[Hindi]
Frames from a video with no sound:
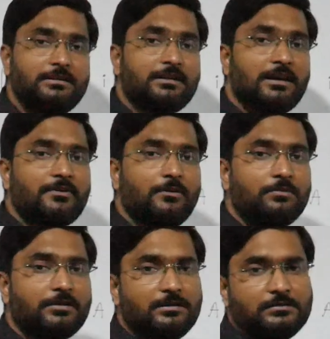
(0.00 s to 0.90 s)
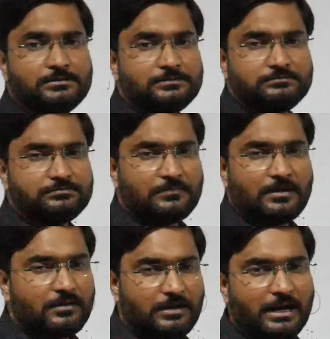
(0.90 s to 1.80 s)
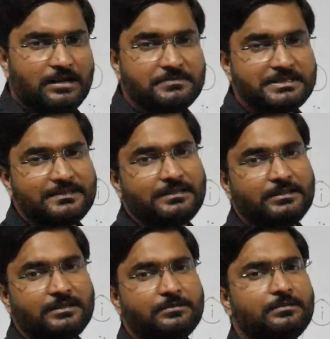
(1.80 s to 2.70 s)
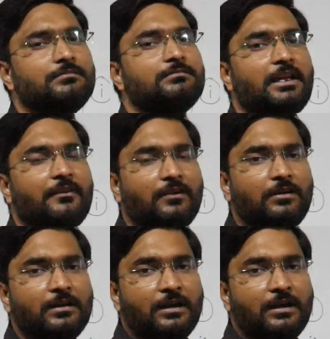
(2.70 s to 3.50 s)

हैं ये कैसे होंगे और क्या हमें सीखना है और कैसे